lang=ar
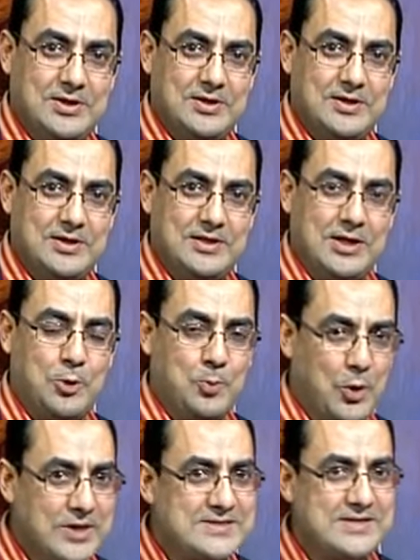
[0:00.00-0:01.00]
لو
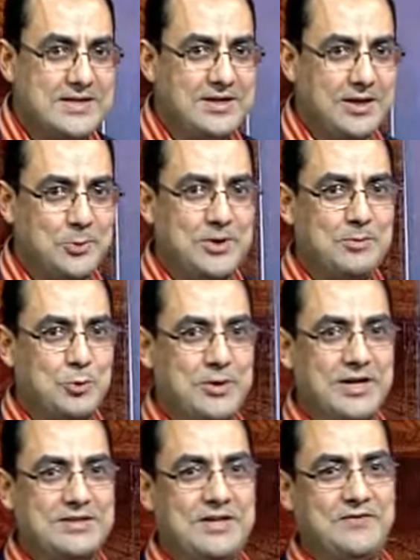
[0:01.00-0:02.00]
معاذ تاني احنا كنا ممكن
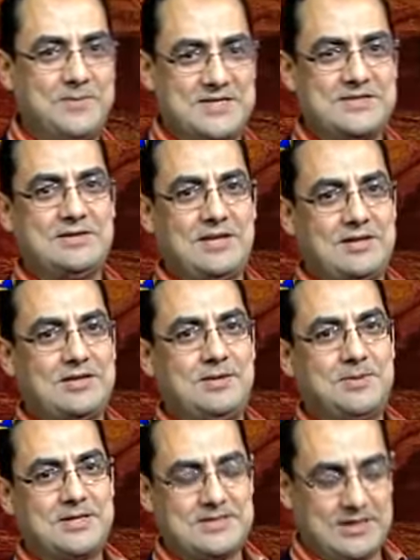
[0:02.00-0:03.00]
نكتفي بس تحت
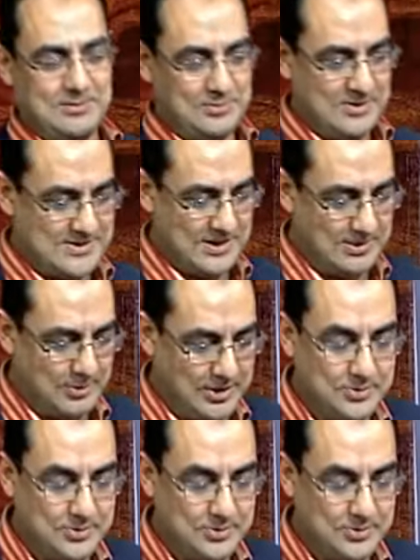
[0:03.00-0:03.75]
امرك سلام السلام عليكم